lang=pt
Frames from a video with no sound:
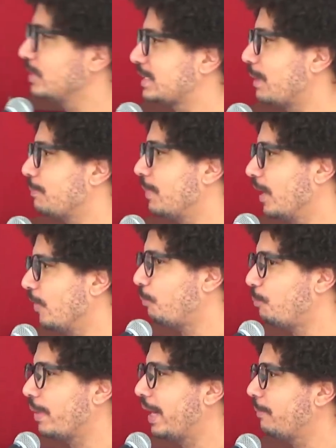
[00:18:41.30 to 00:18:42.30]
e sabão,
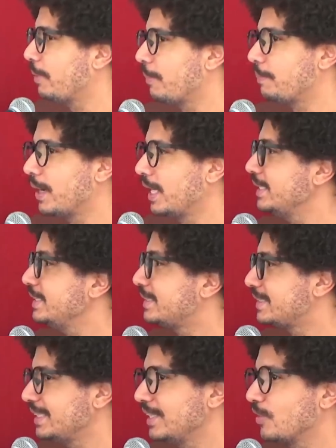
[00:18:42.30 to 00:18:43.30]
pam, pam, pam. Ele
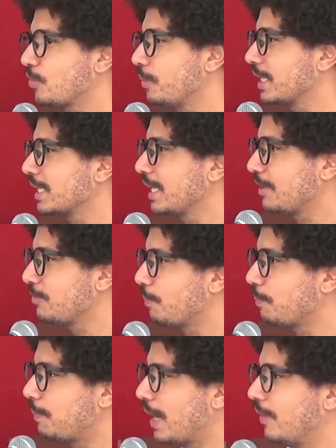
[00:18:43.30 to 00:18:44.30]
ensina como é que lava um
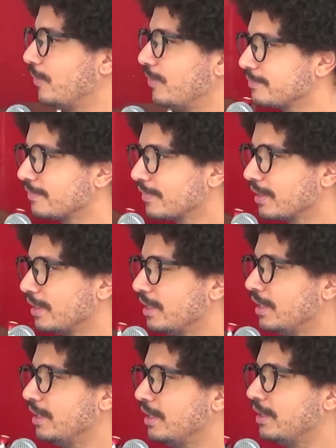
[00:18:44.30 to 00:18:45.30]
pau.
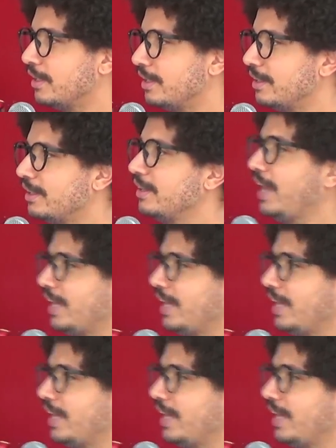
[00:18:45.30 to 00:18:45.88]
É